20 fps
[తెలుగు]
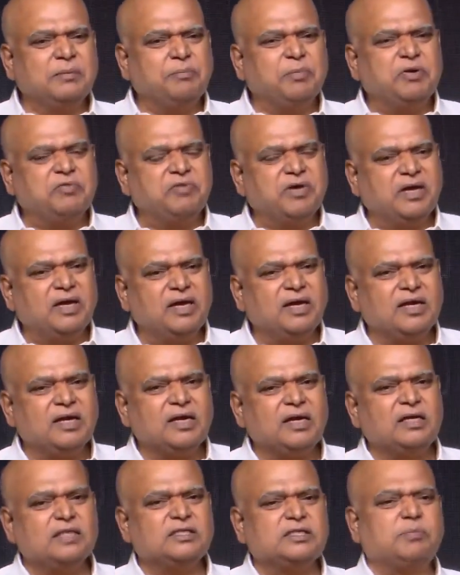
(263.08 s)
మేము ఏ
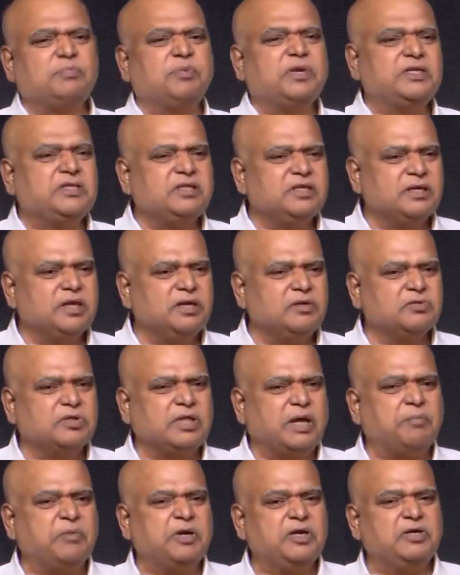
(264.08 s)
రకంగా సప్లై చేయగలం
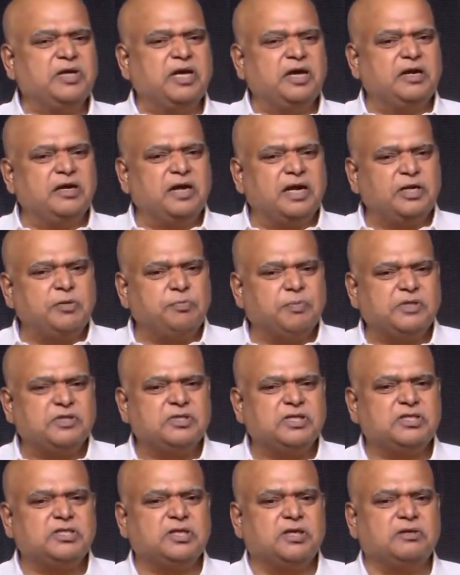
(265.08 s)
తమను డే అండ్ నైట్
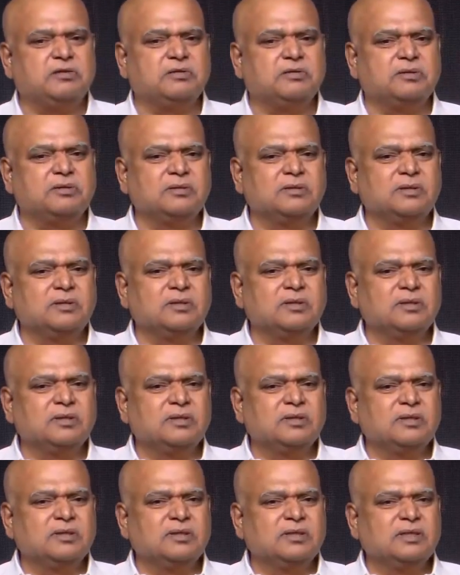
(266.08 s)
పనిచేశాడు
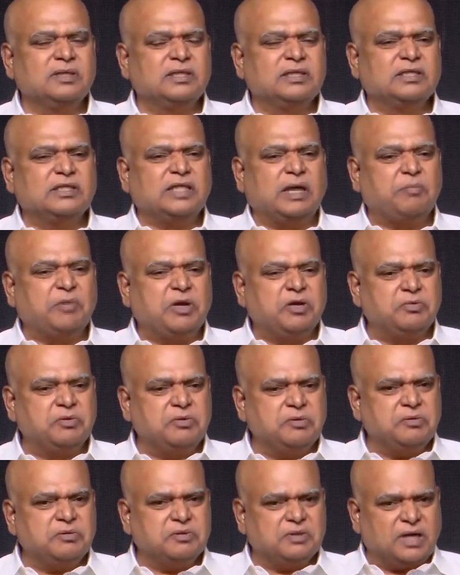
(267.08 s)
తమను
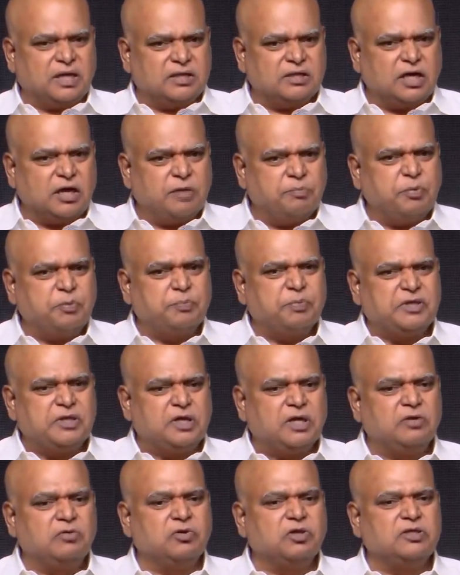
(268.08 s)
దాదాపు
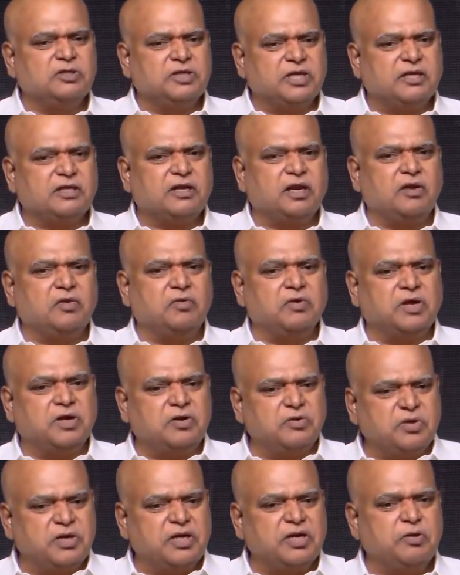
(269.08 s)
పదిహేను రోజులు థియేటర్లో
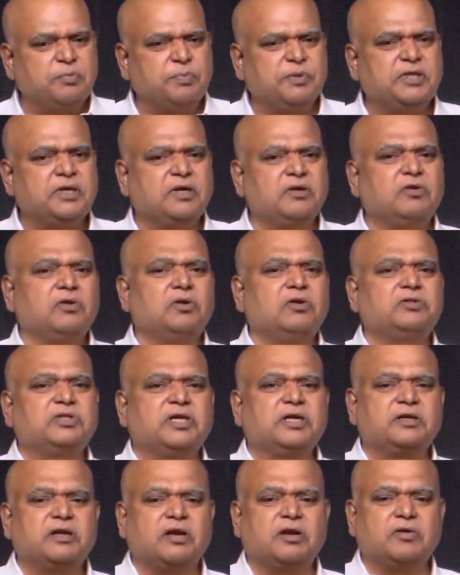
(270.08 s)
ఉన్నాడు నేను పదిహేను రోజులు
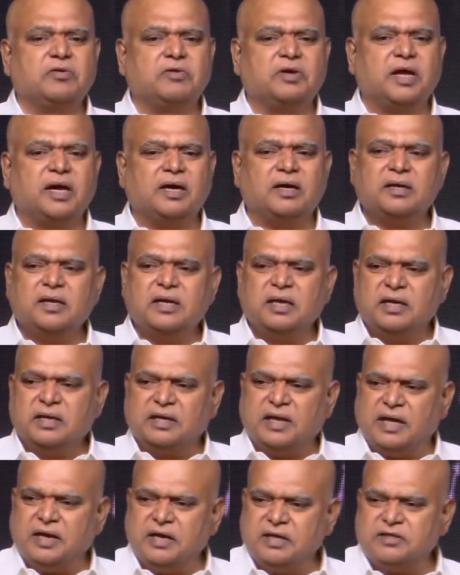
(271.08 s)
థియేటర్లో ఉన్నా
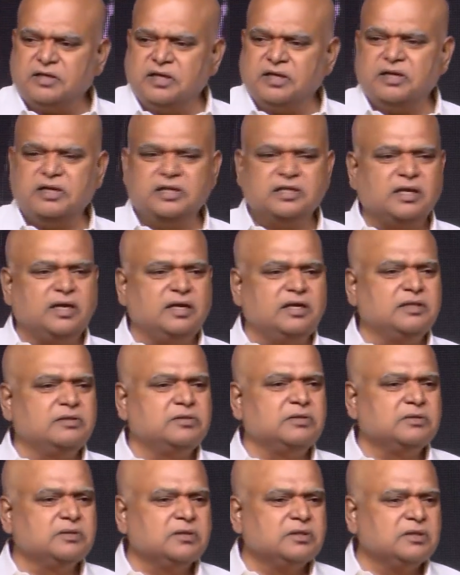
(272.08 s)
డైరెక్టర్కి నిద్రలేదు